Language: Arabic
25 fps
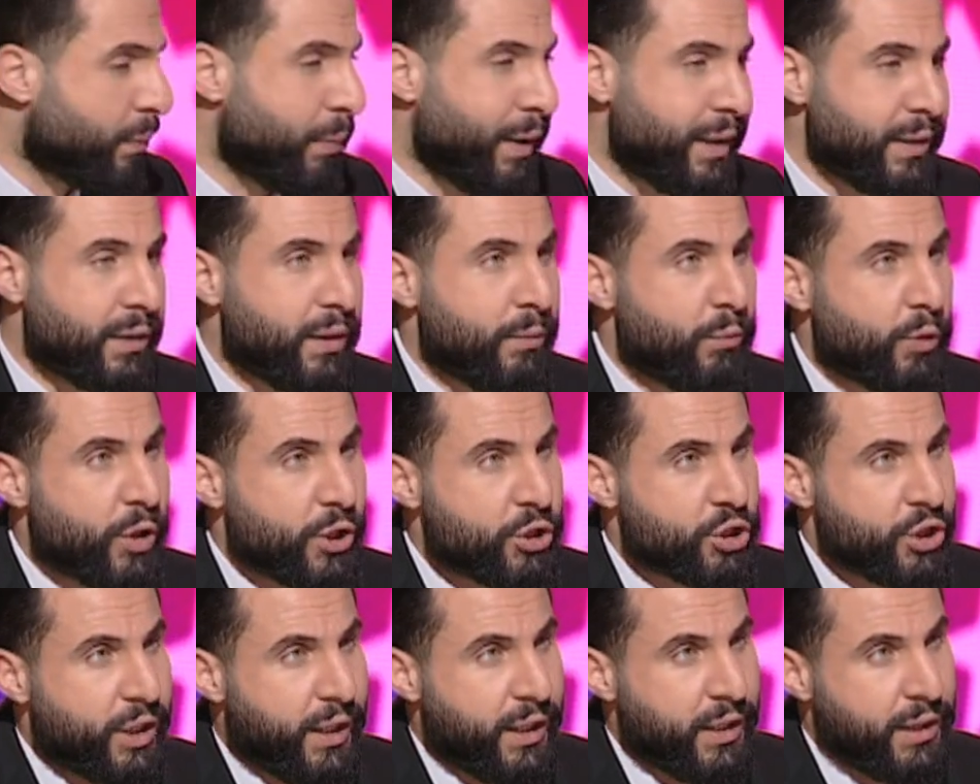بعض
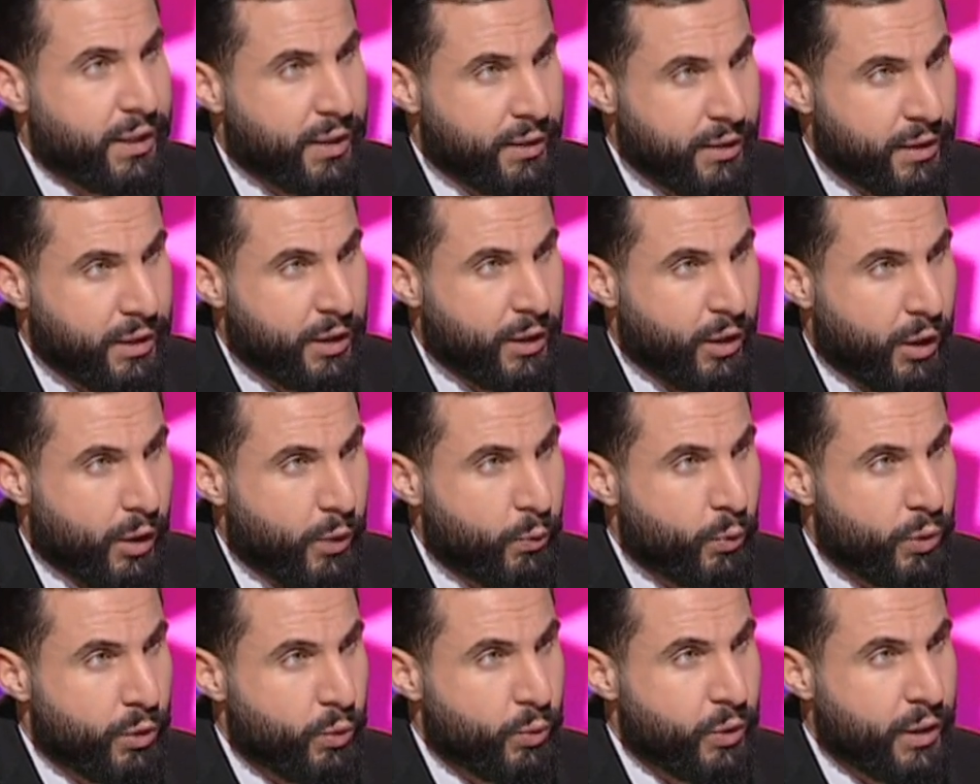المرشحين الذين
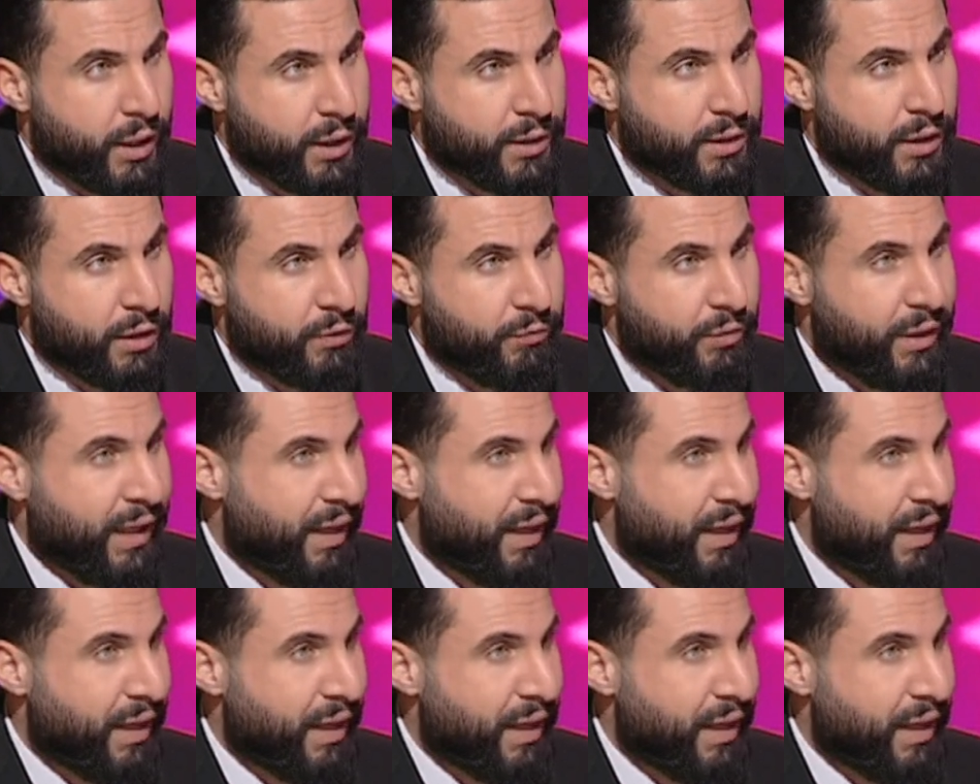يحاولون ايضا في